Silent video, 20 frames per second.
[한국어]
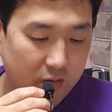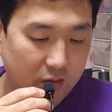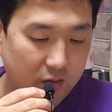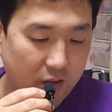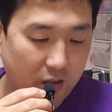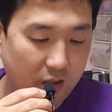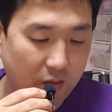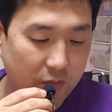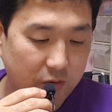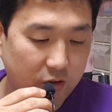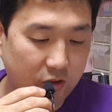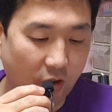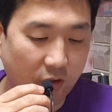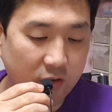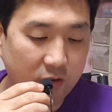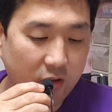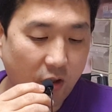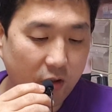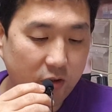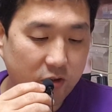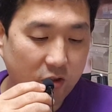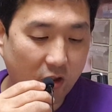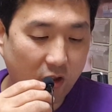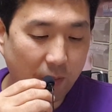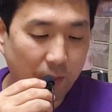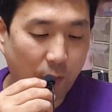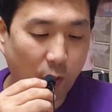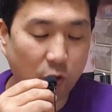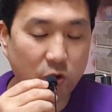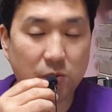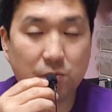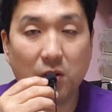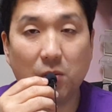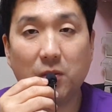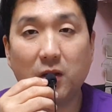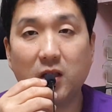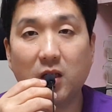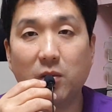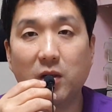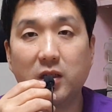참, 전설처럼
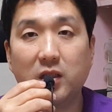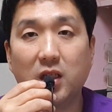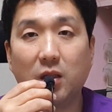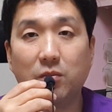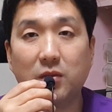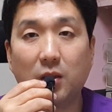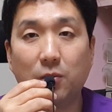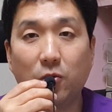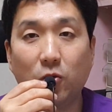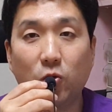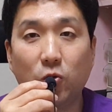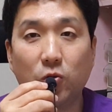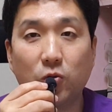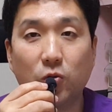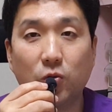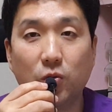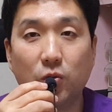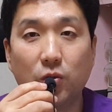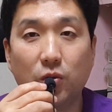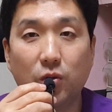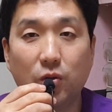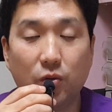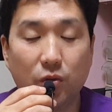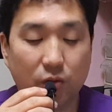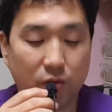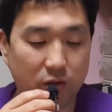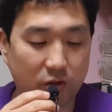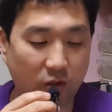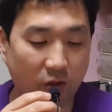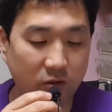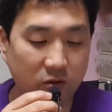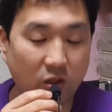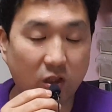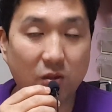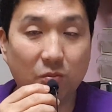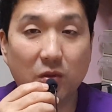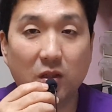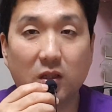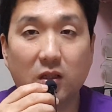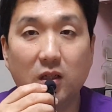표지판만 나와 있답니다. 표형도
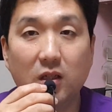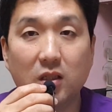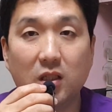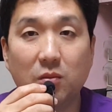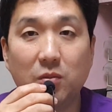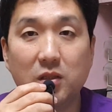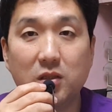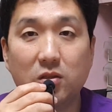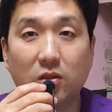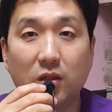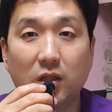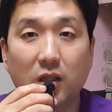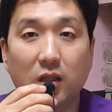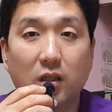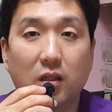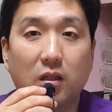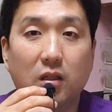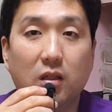전설입니까? 김일성이?